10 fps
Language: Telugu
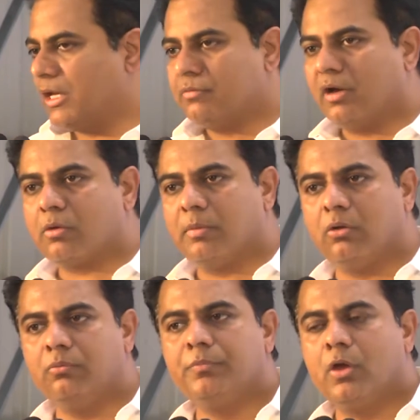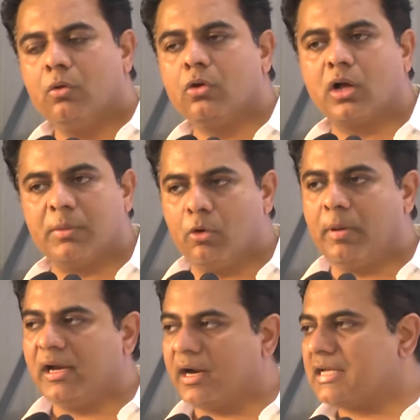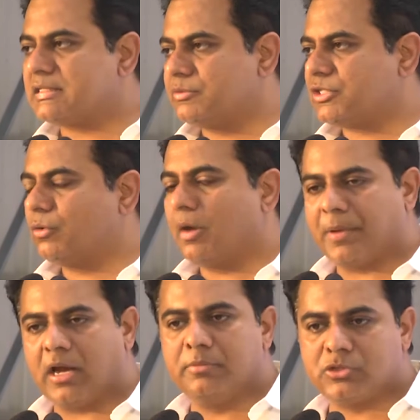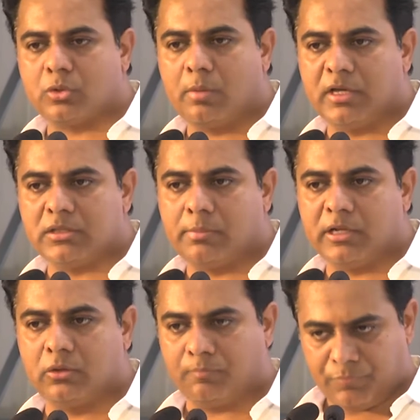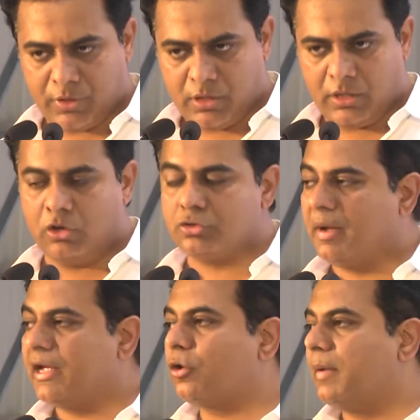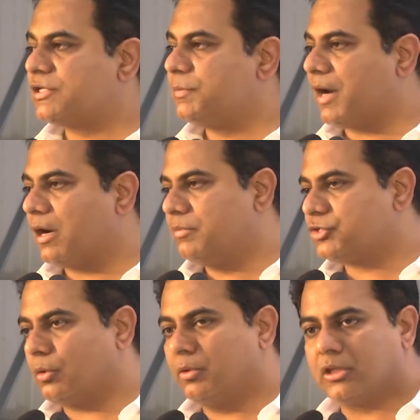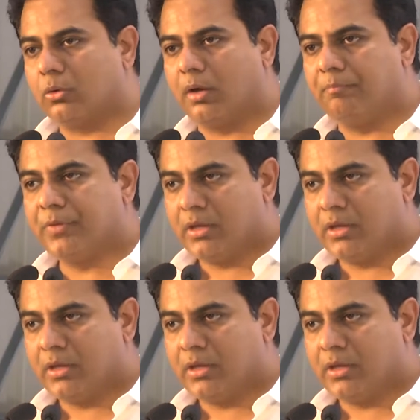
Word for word: ఇదివరకు మనం ఇంకొక మొబైల్ రంగ సంస్థను కూడా ప్రారంభించుకున్నాం హైదరాబాద్లో ఈరోజు మైక్రోమాక్స్ని ప్రారంభించుకోబోతా ఉన్నాం